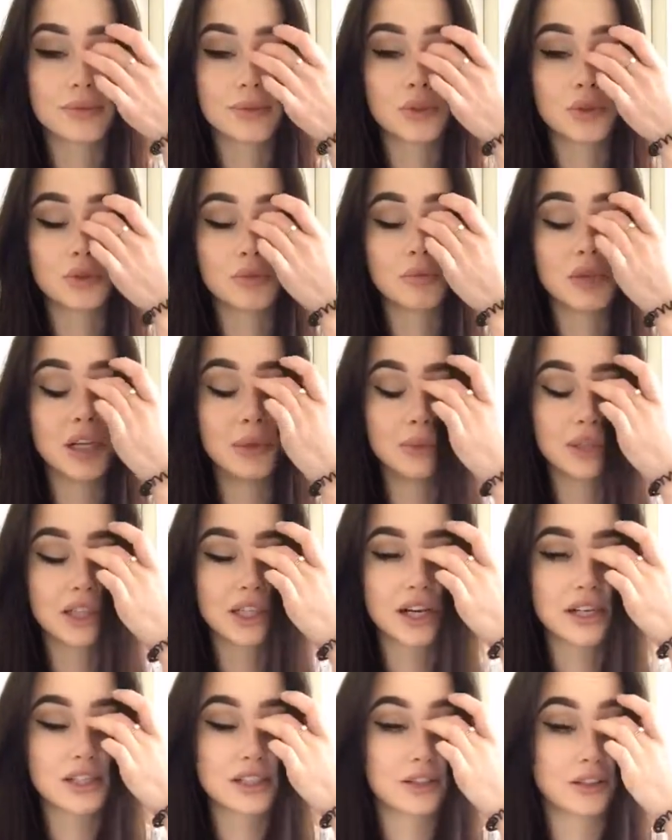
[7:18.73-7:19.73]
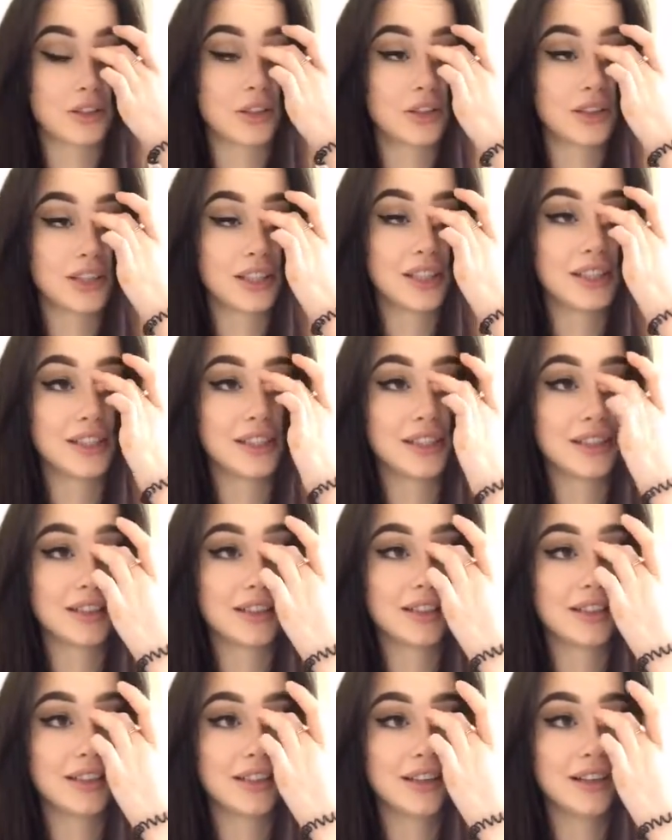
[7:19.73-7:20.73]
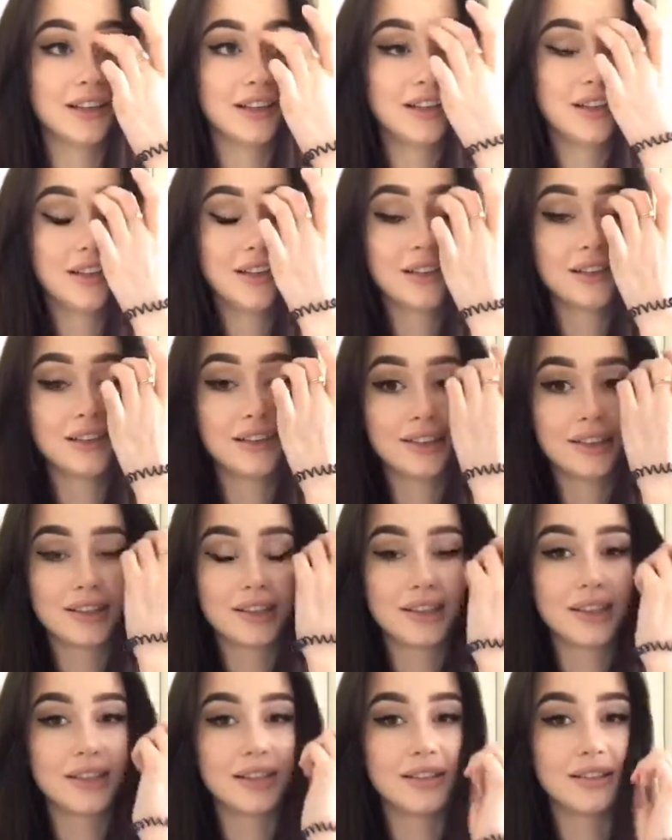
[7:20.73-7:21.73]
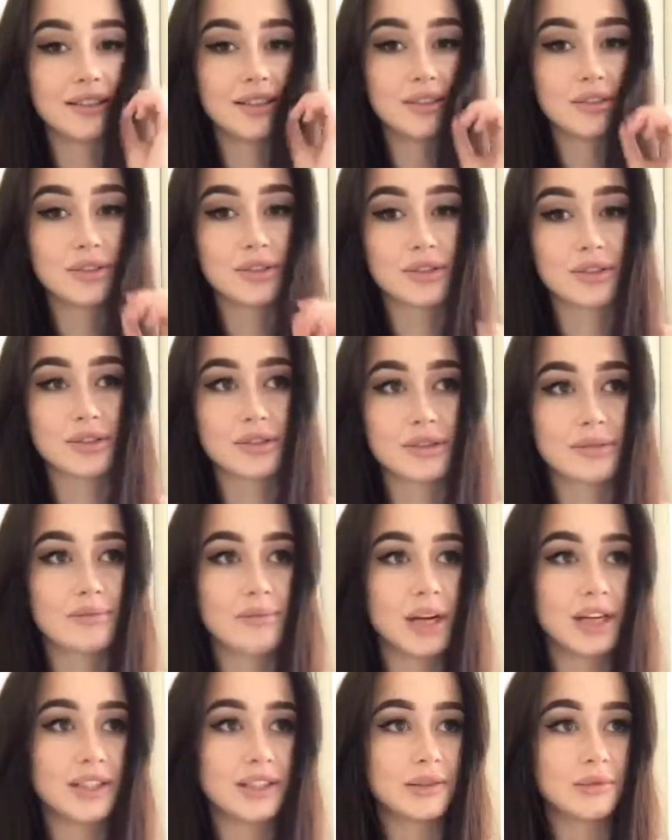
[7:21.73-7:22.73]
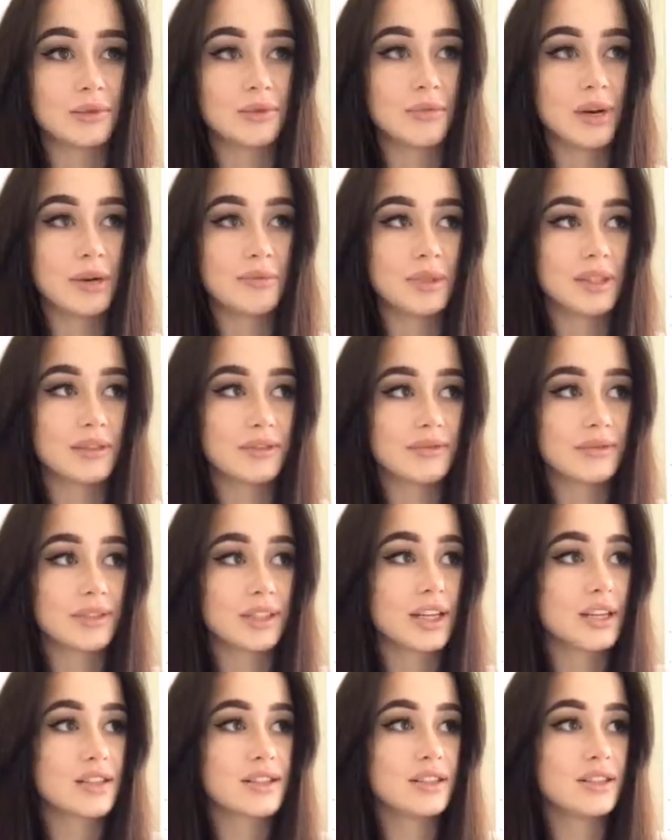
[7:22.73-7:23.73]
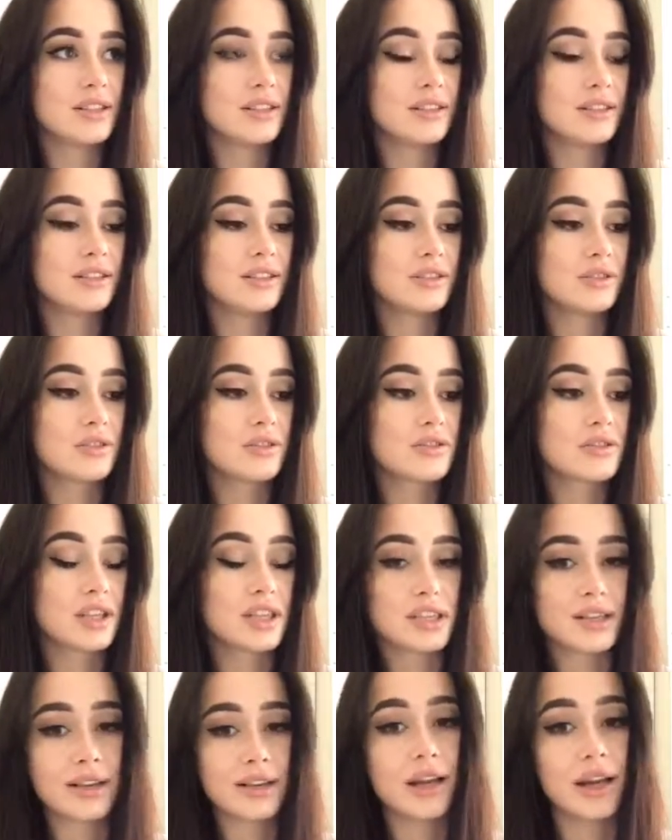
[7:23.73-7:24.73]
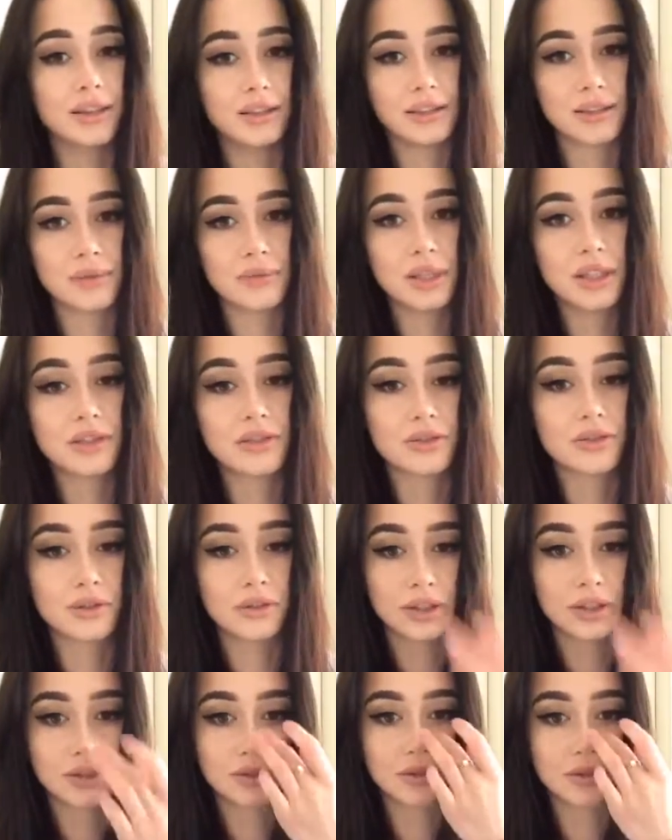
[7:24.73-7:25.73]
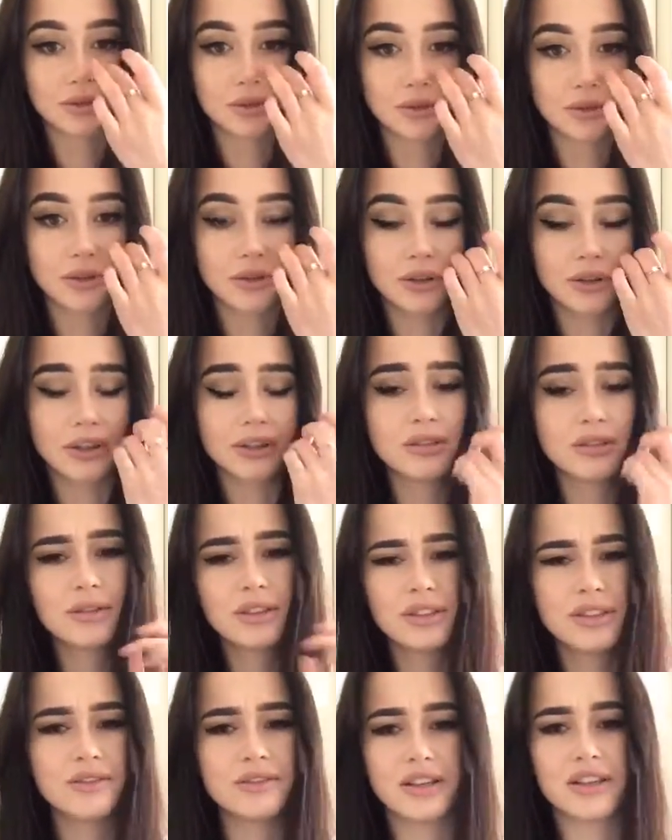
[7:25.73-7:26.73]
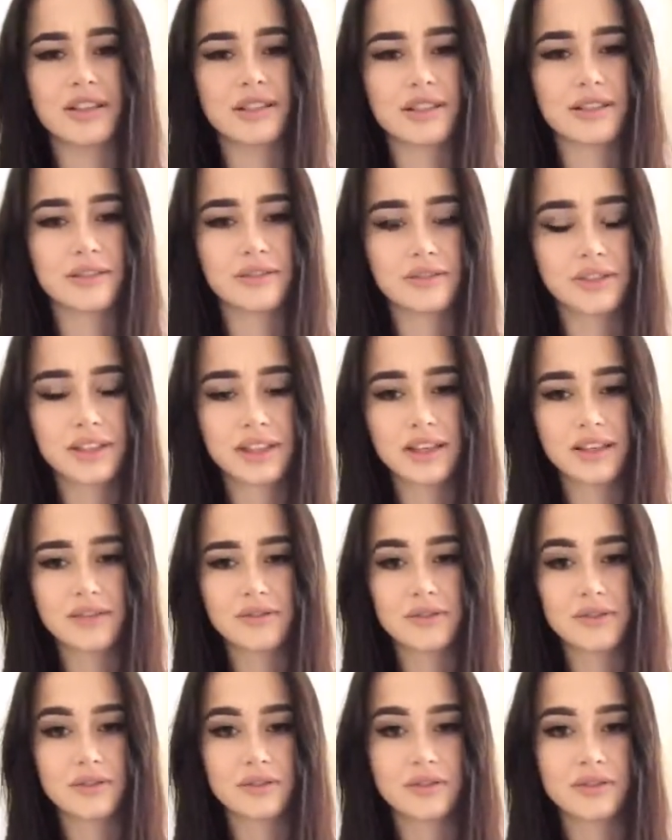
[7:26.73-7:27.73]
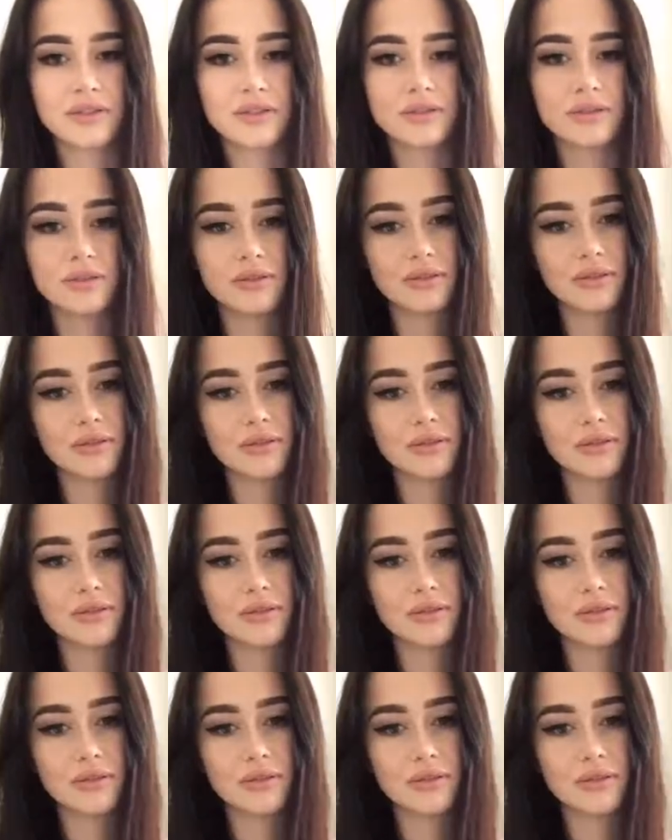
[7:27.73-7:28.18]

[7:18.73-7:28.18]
тот миллиметраж, который я делала э, для девочек с маленькими губами, даже не, не то, что даже она не заметит, что она что-то уколола, но неважно, все все равно